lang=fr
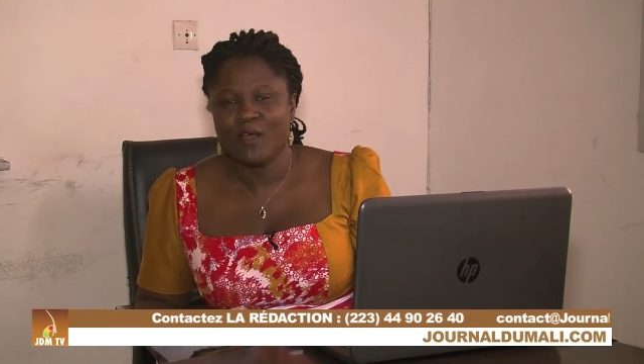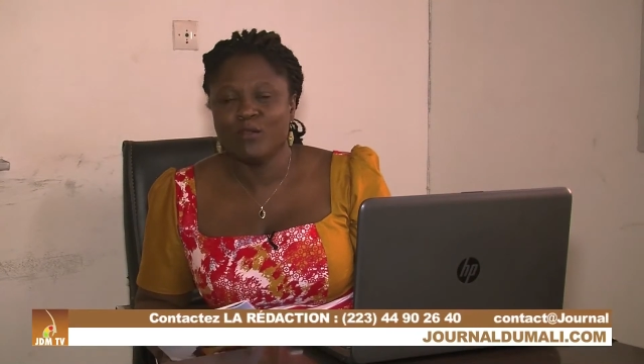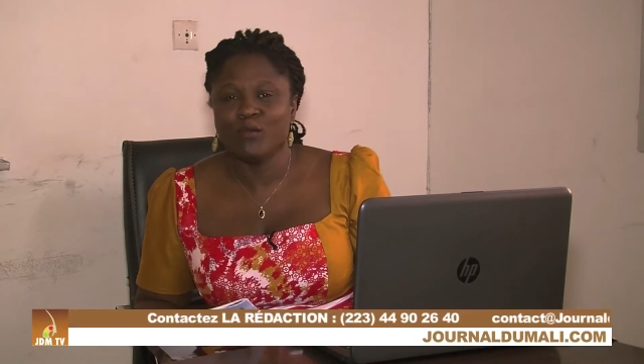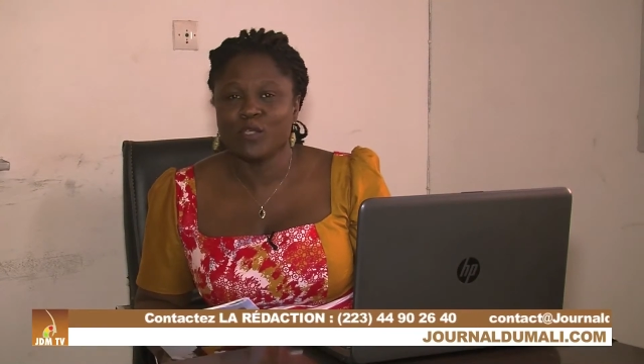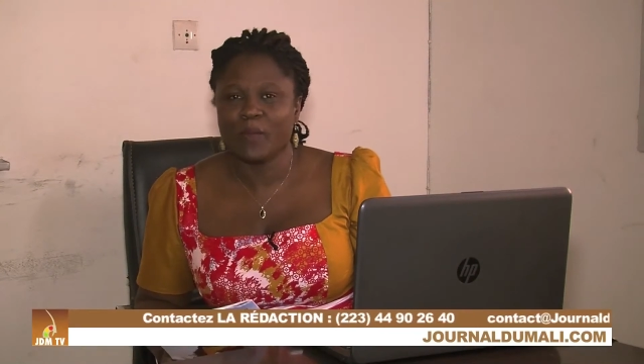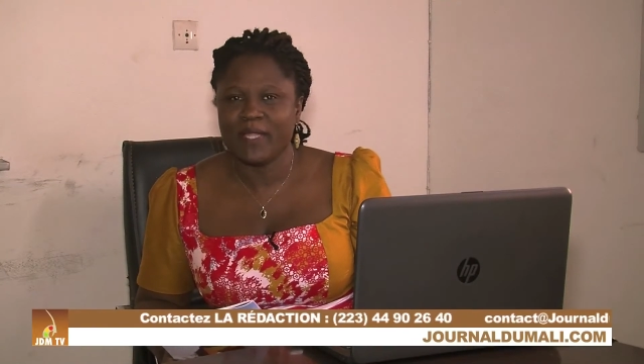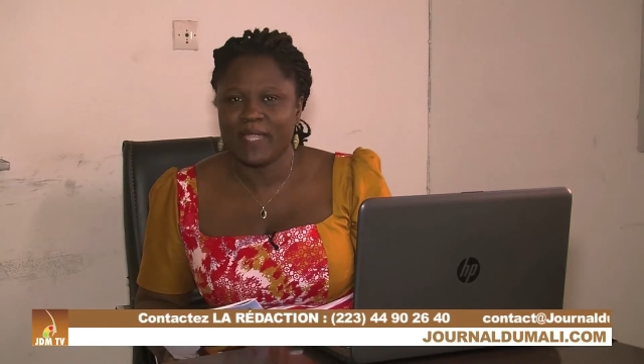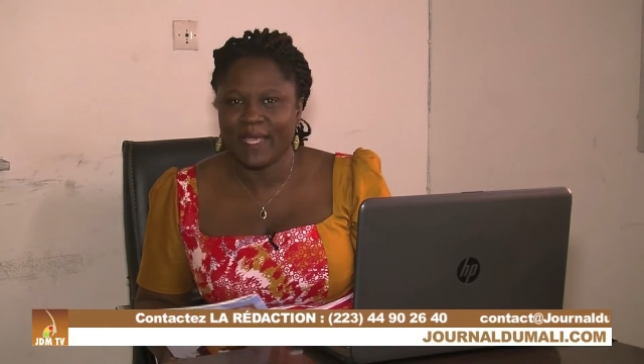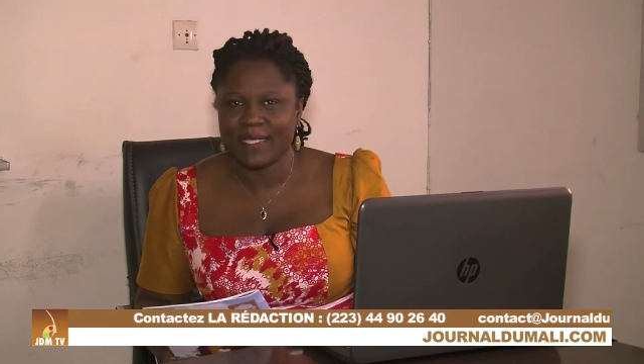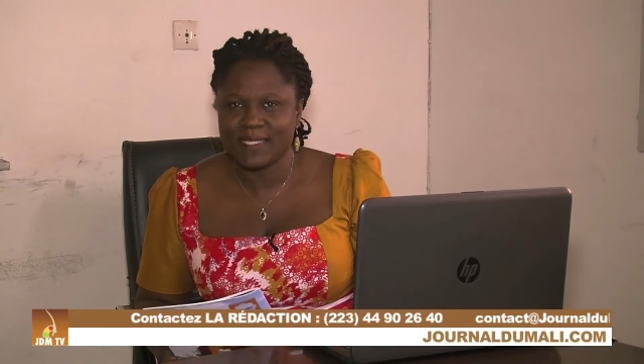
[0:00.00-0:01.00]
nous nous sommes
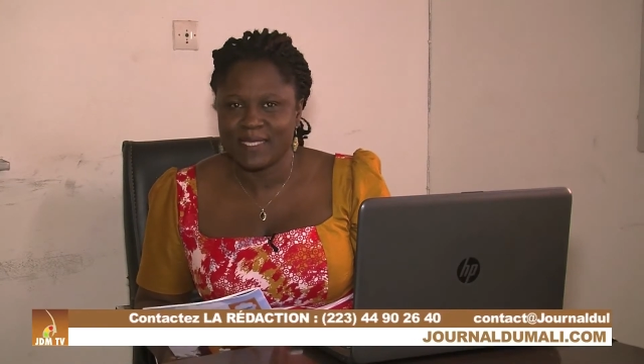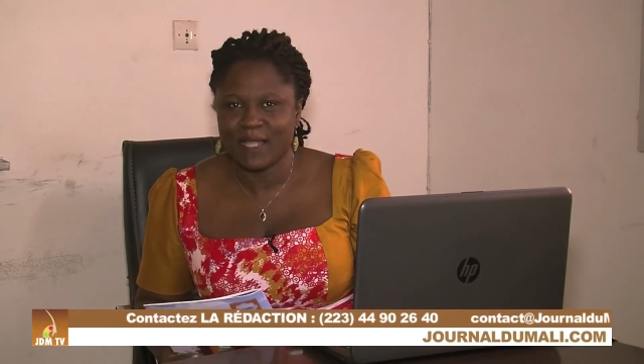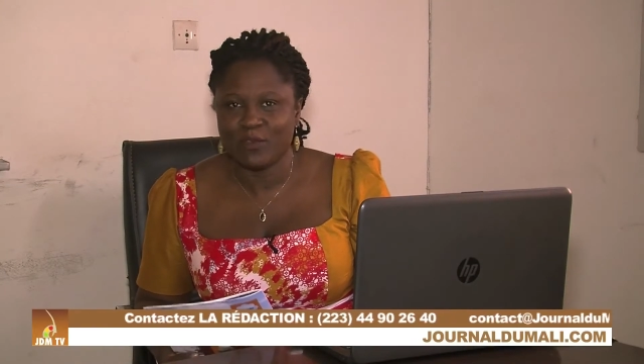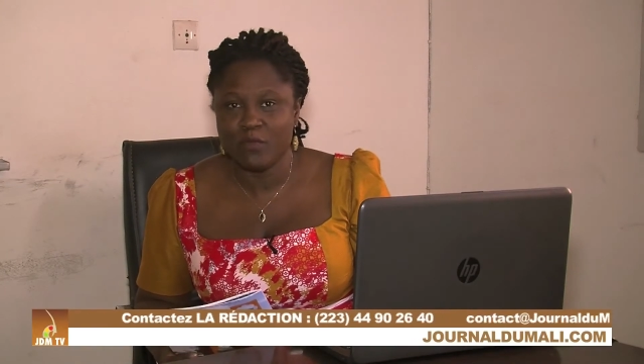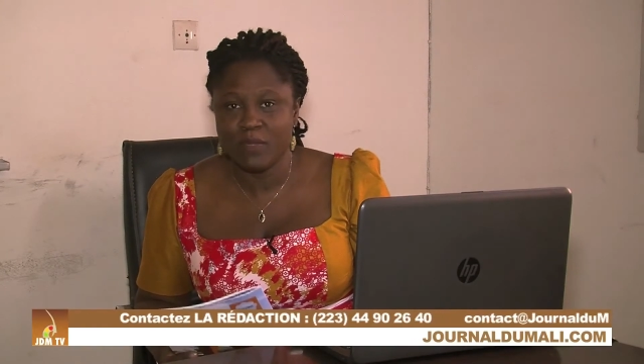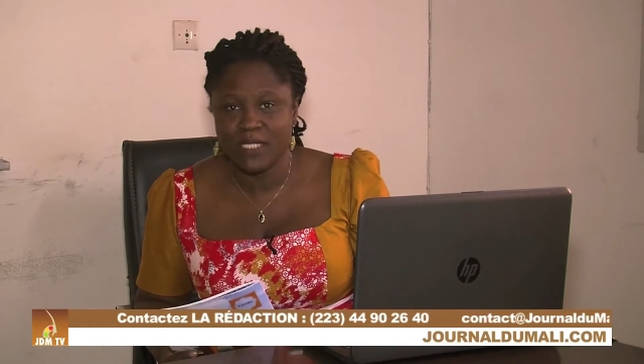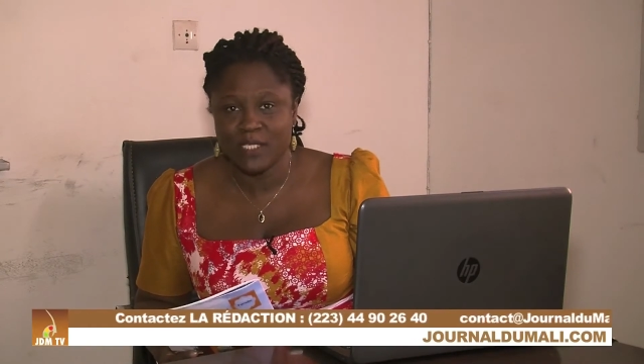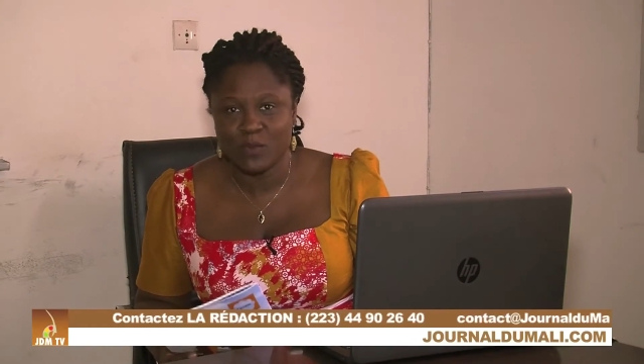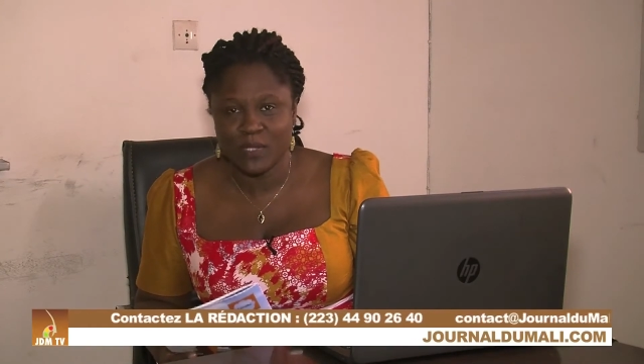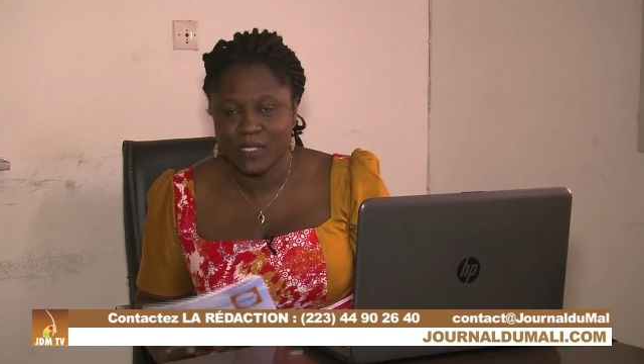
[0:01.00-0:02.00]
intéressés à
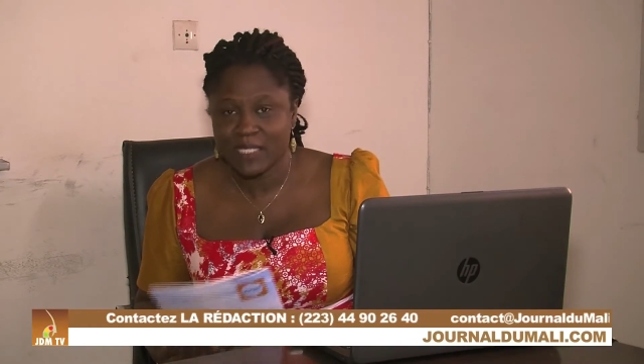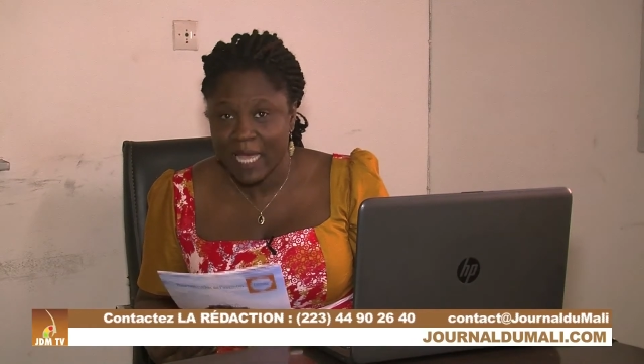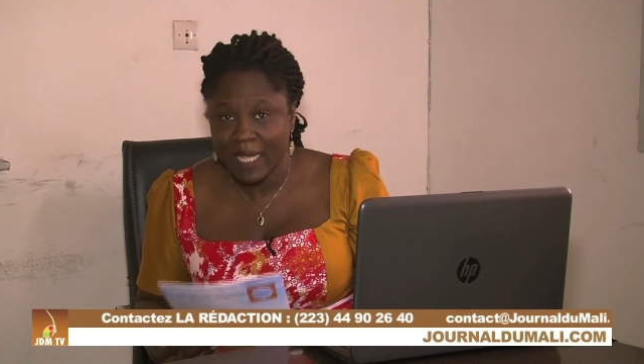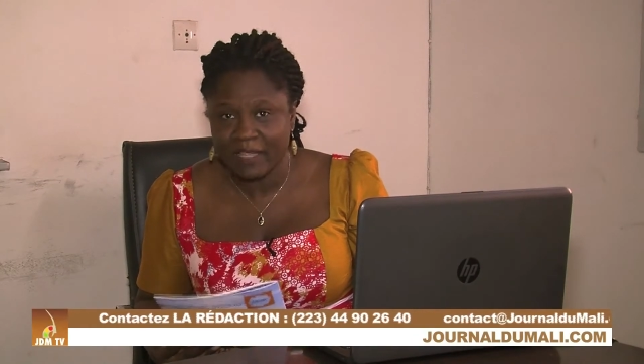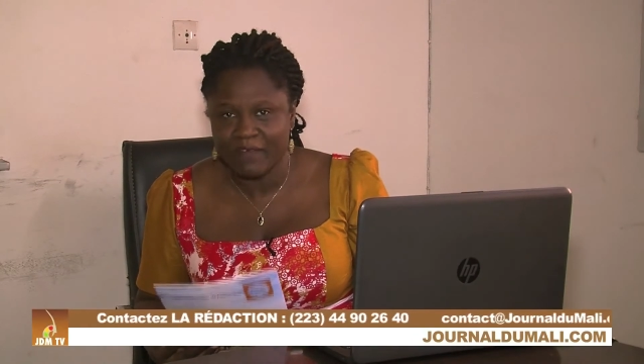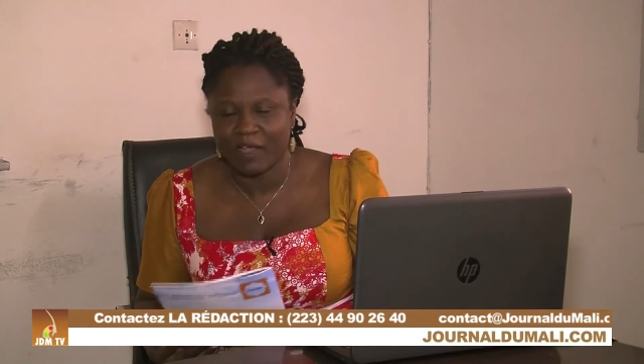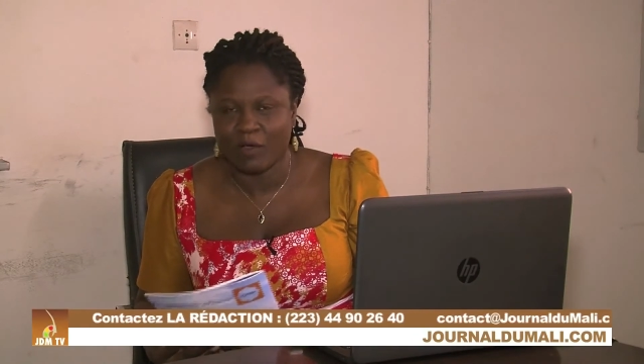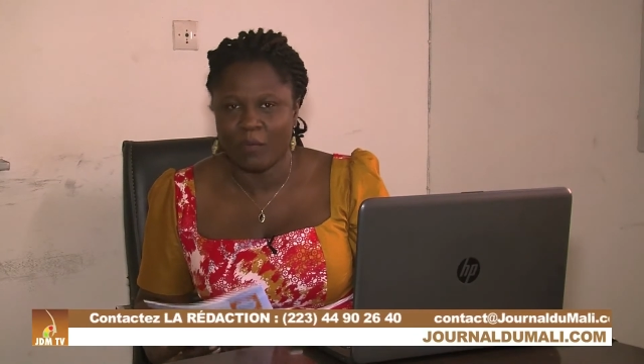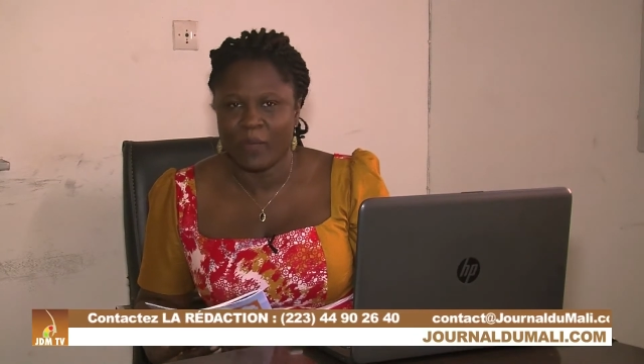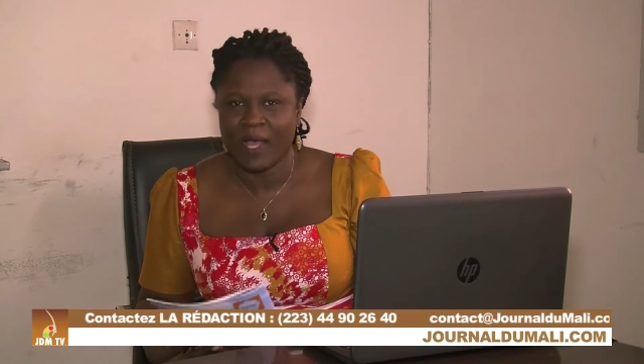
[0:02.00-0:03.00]
2018 qui arrive à
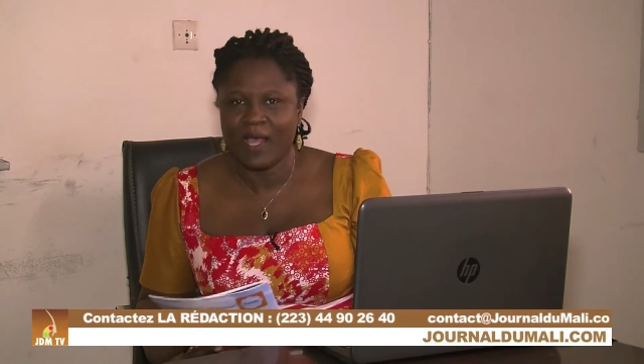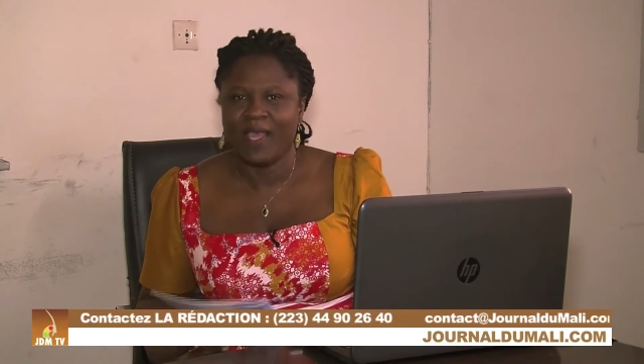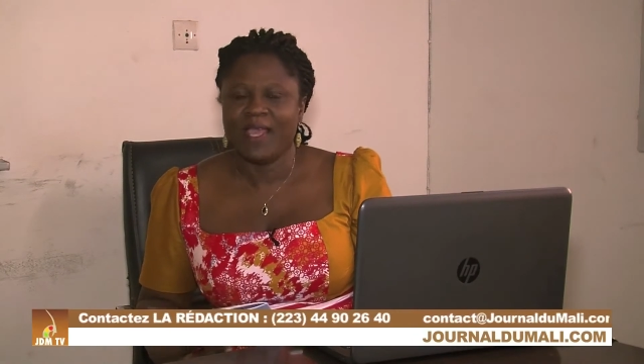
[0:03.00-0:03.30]
grands pas